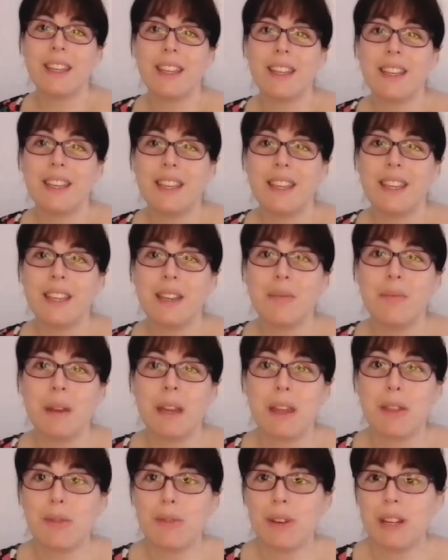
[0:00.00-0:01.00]
y
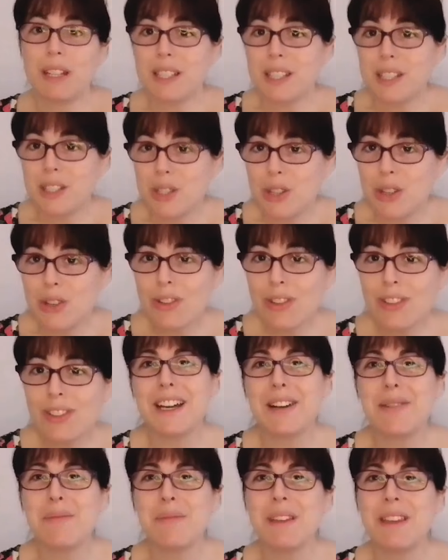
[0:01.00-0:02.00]
me hizo una sesión
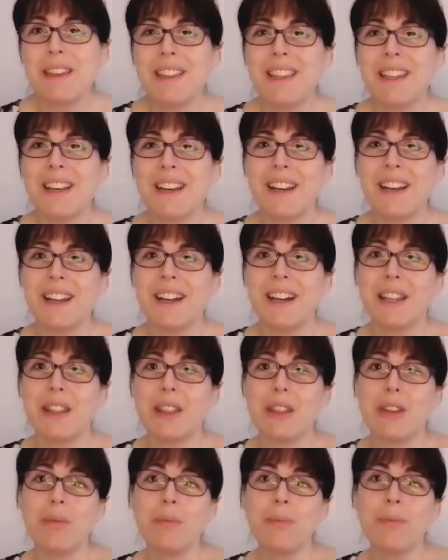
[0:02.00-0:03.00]
a mí de
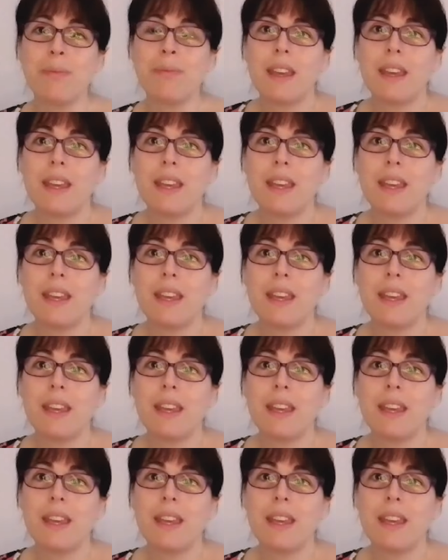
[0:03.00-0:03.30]
relajación.